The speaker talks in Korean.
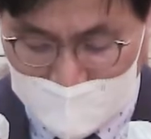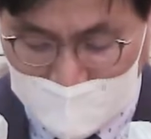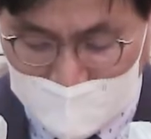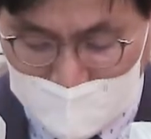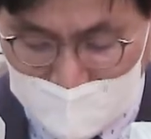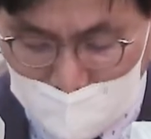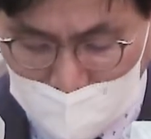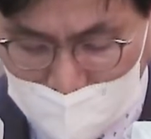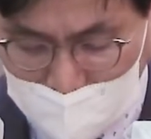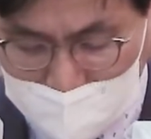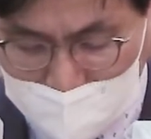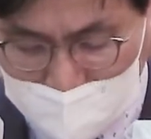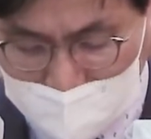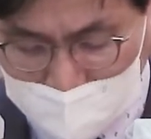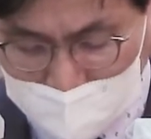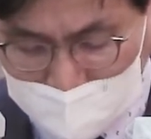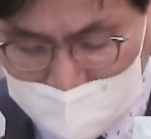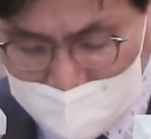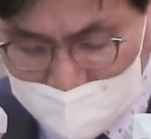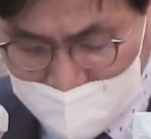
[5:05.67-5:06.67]

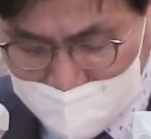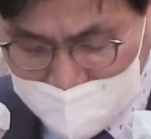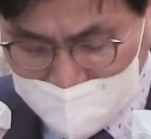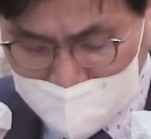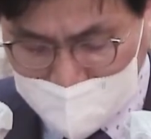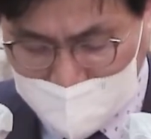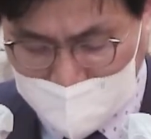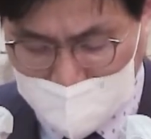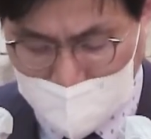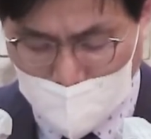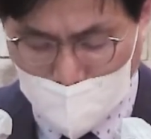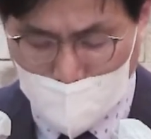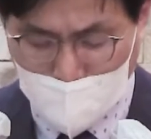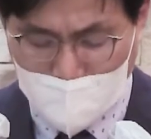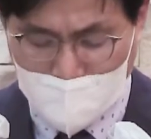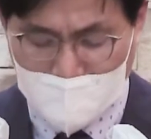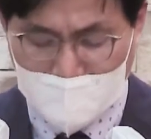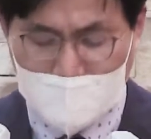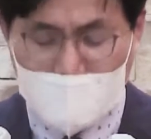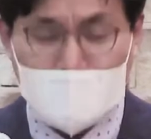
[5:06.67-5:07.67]
성경은 하나님께서
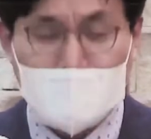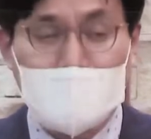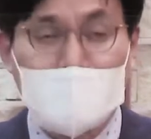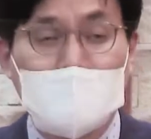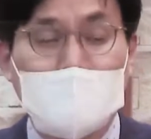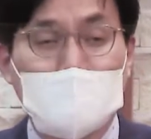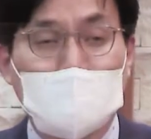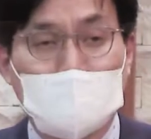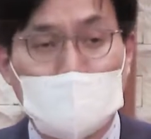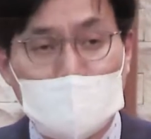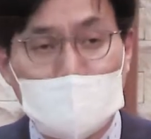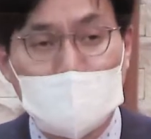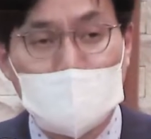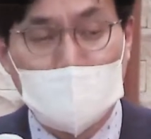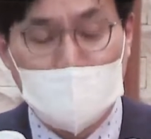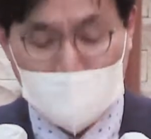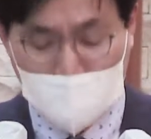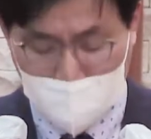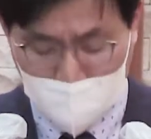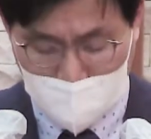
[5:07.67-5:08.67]
본래 인간에게 주신
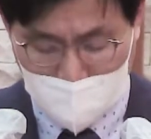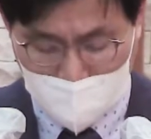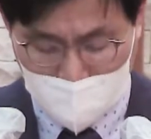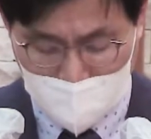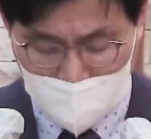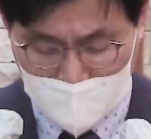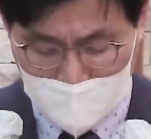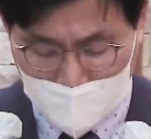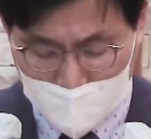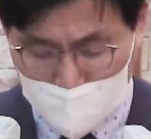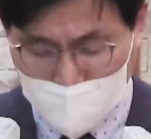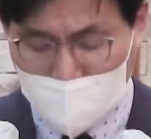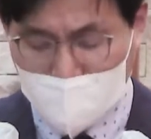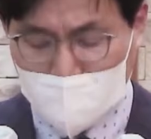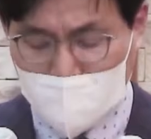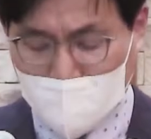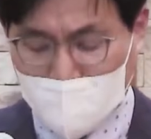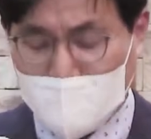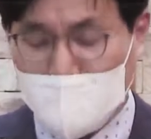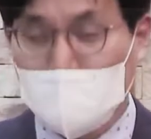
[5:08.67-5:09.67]
것은
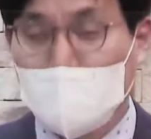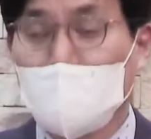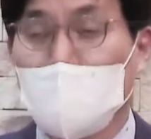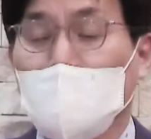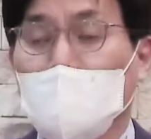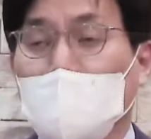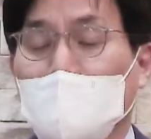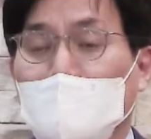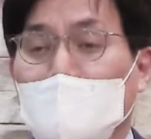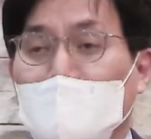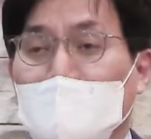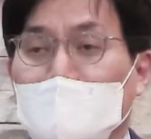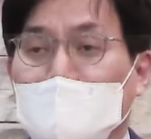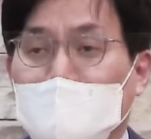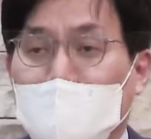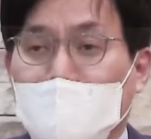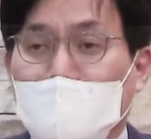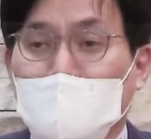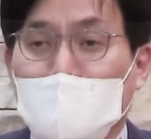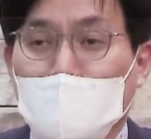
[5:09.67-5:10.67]
풍성하고
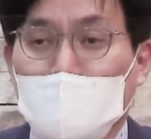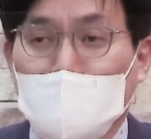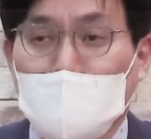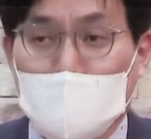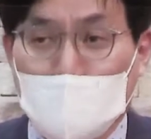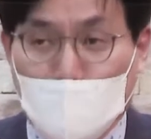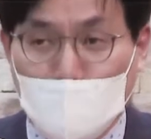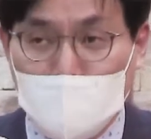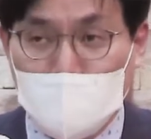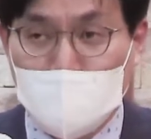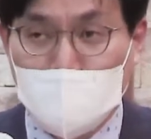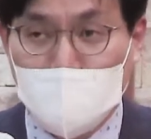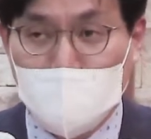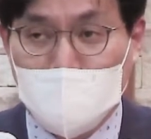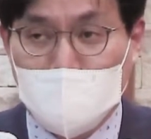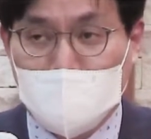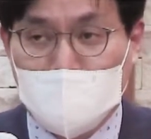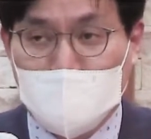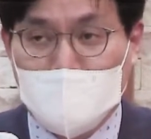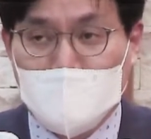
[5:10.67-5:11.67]
생명이
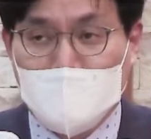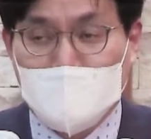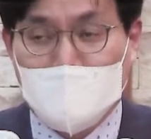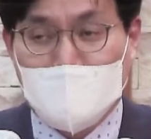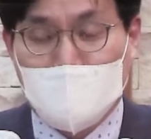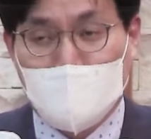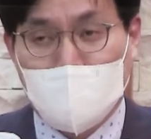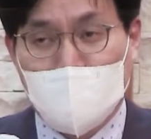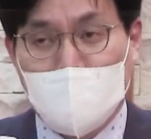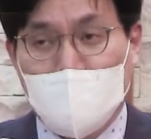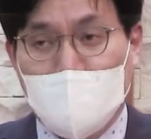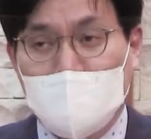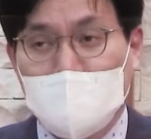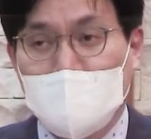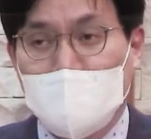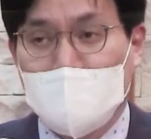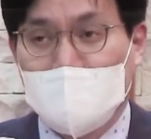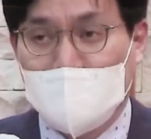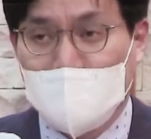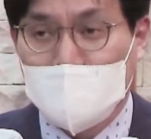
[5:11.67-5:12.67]
넘치는
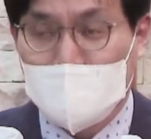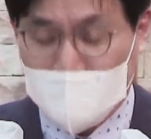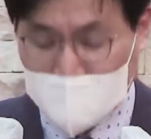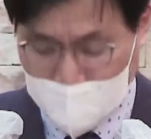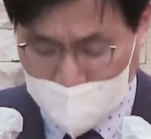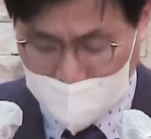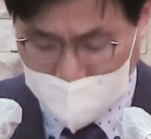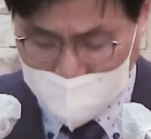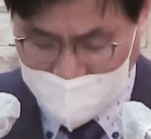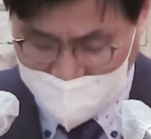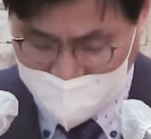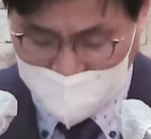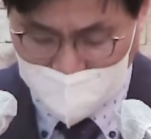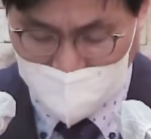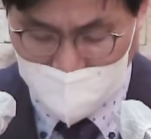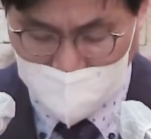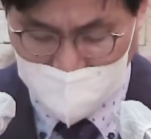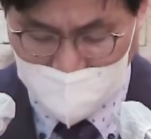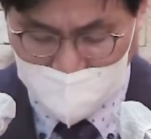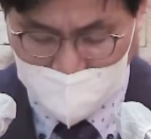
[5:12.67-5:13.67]
플러스의 삶이다
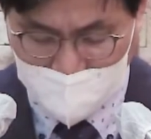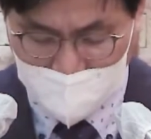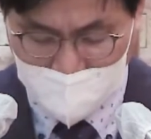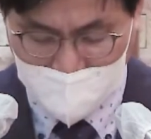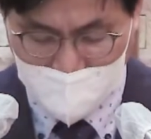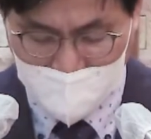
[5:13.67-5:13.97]
말씀합니다.